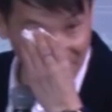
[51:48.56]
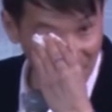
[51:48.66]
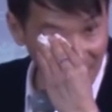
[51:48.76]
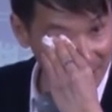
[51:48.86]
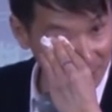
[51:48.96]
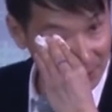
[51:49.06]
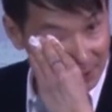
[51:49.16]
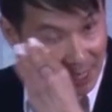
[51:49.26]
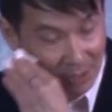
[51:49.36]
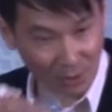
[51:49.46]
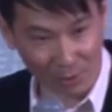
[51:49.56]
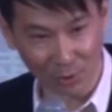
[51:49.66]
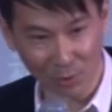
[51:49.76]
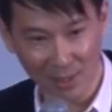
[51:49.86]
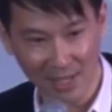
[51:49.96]
没有在，我孩子没有在的时候，
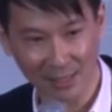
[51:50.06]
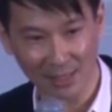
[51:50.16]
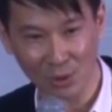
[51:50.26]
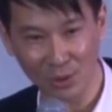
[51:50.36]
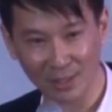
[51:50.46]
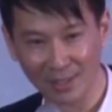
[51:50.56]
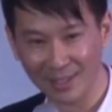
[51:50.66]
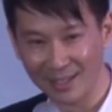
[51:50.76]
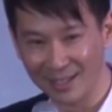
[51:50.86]
我就多唱几句。